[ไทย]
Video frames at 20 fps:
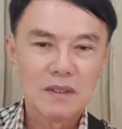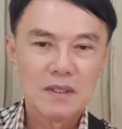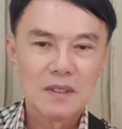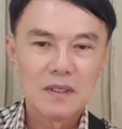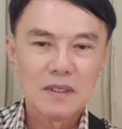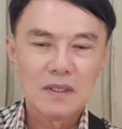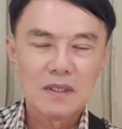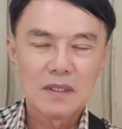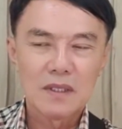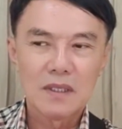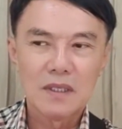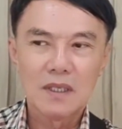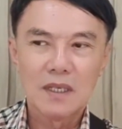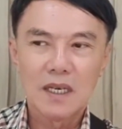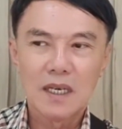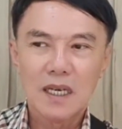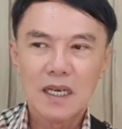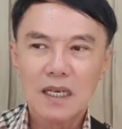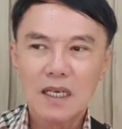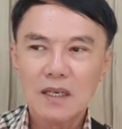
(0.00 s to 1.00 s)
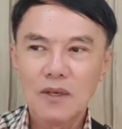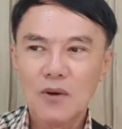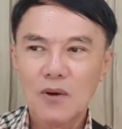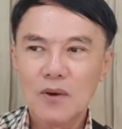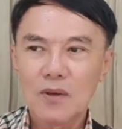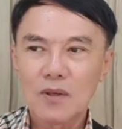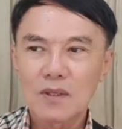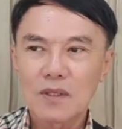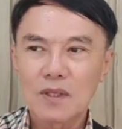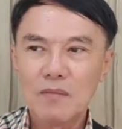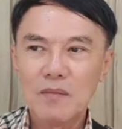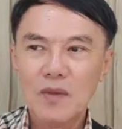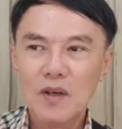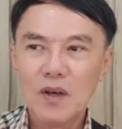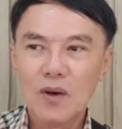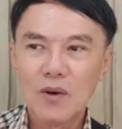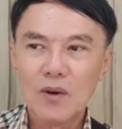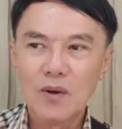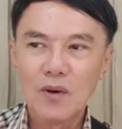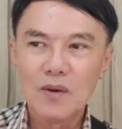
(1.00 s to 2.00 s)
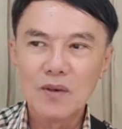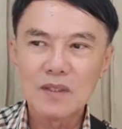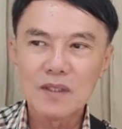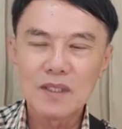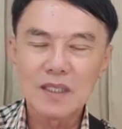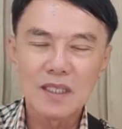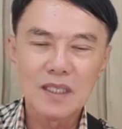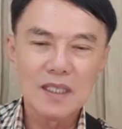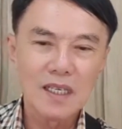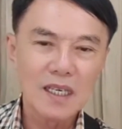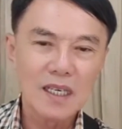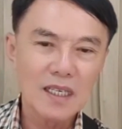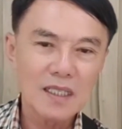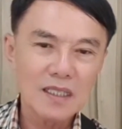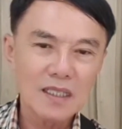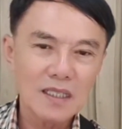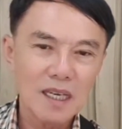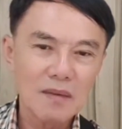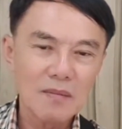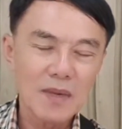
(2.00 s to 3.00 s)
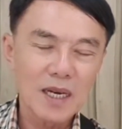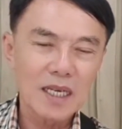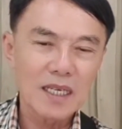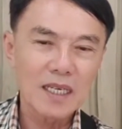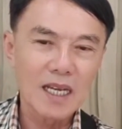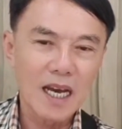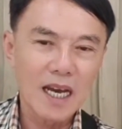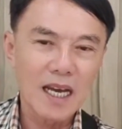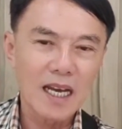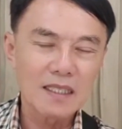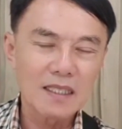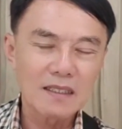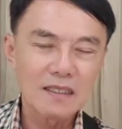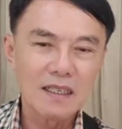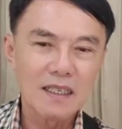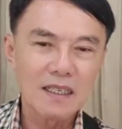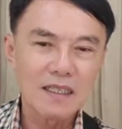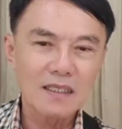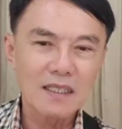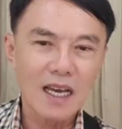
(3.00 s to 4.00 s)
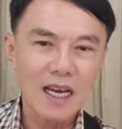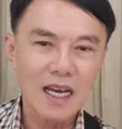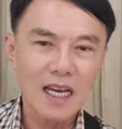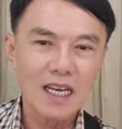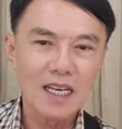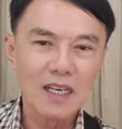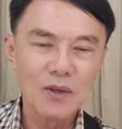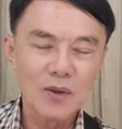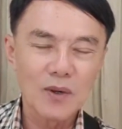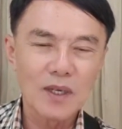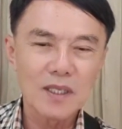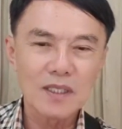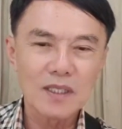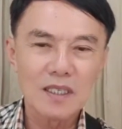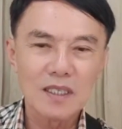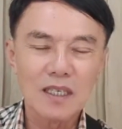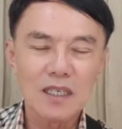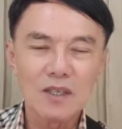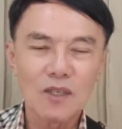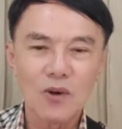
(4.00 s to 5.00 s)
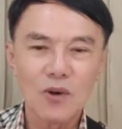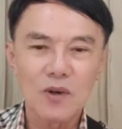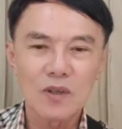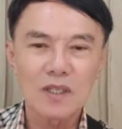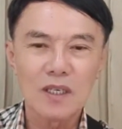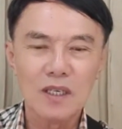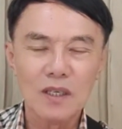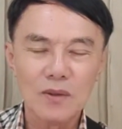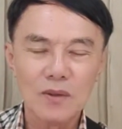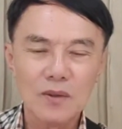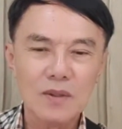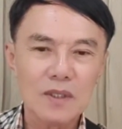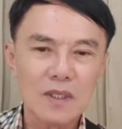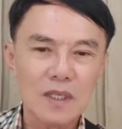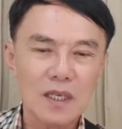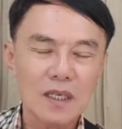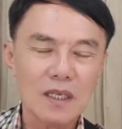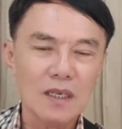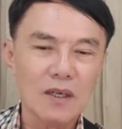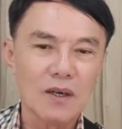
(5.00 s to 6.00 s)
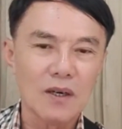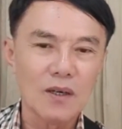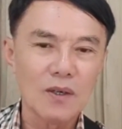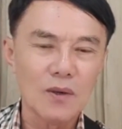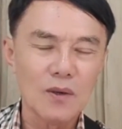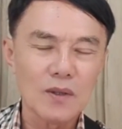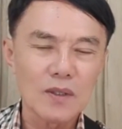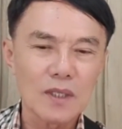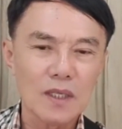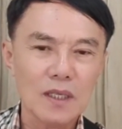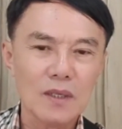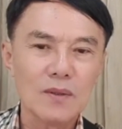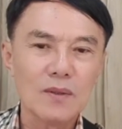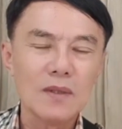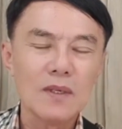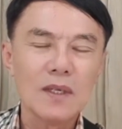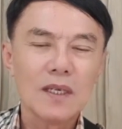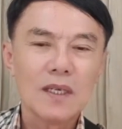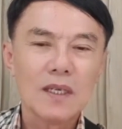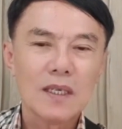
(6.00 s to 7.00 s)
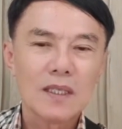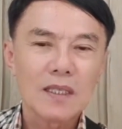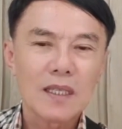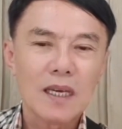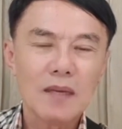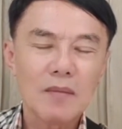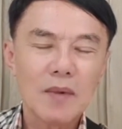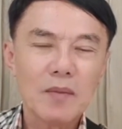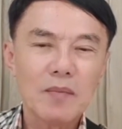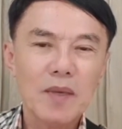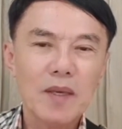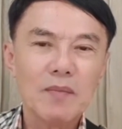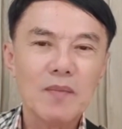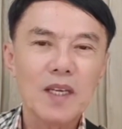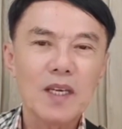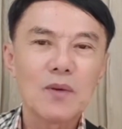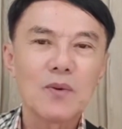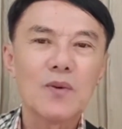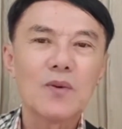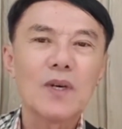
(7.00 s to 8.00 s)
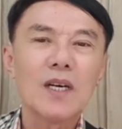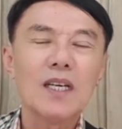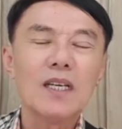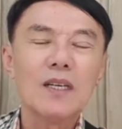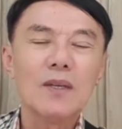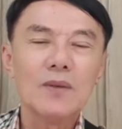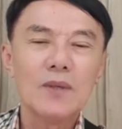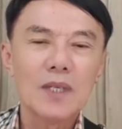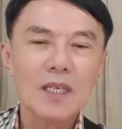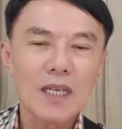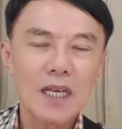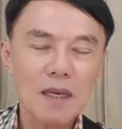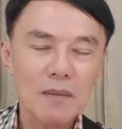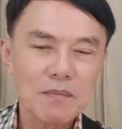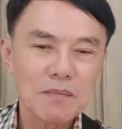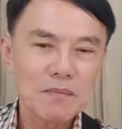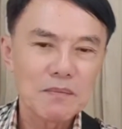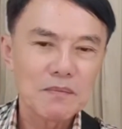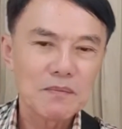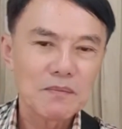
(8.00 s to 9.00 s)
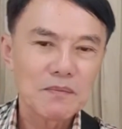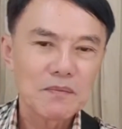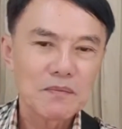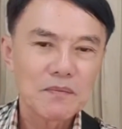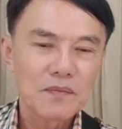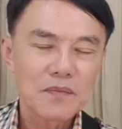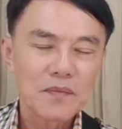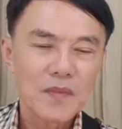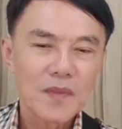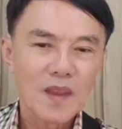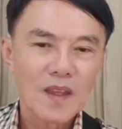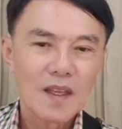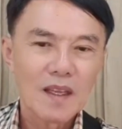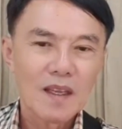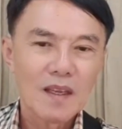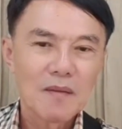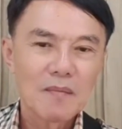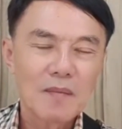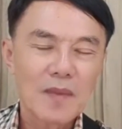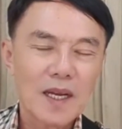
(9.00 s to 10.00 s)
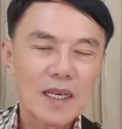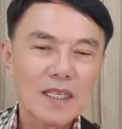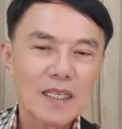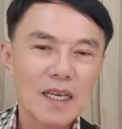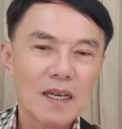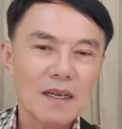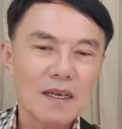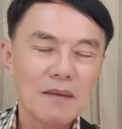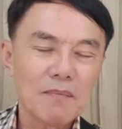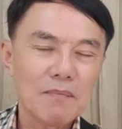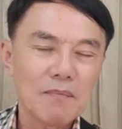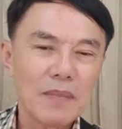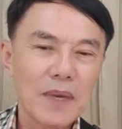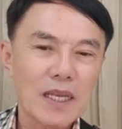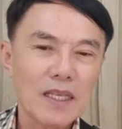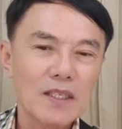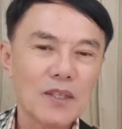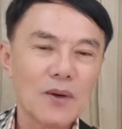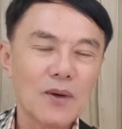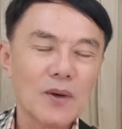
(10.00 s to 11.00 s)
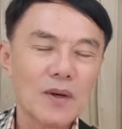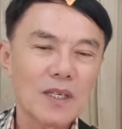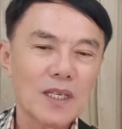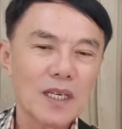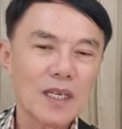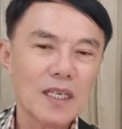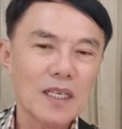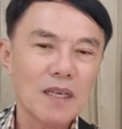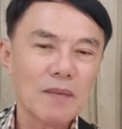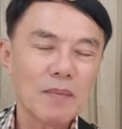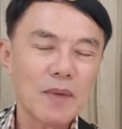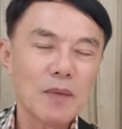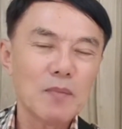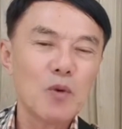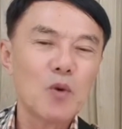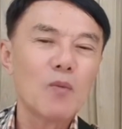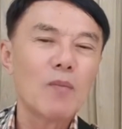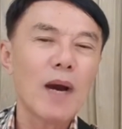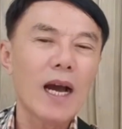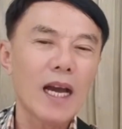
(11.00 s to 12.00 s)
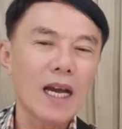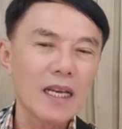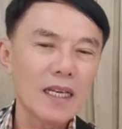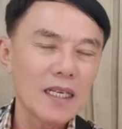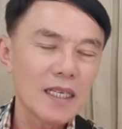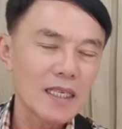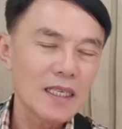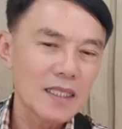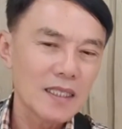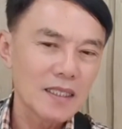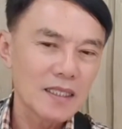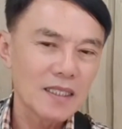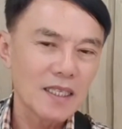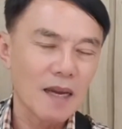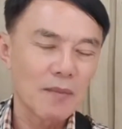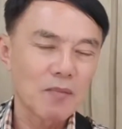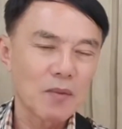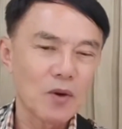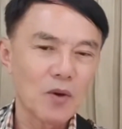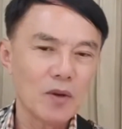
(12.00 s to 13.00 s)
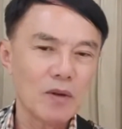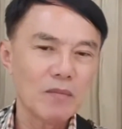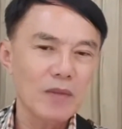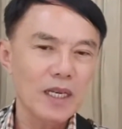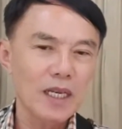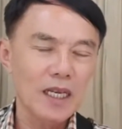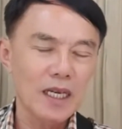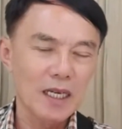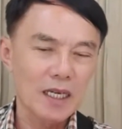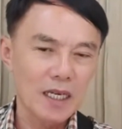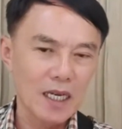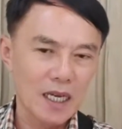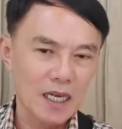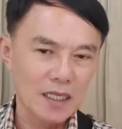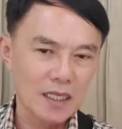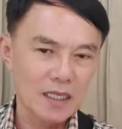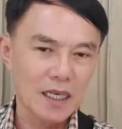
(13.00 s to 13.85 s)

เสือโคกสำโรงเสือชัยบาดาลเสือท่าหลวง เสือโคกสลุงเสือหนอโคกสลุง ท่านไปพิมพ์ใน Google ดูเถอะครับ มันจะเป็นโจรกันเนี่ยเป็นหมู่บ้านเลย จับคนไปเรียกค่าไถ่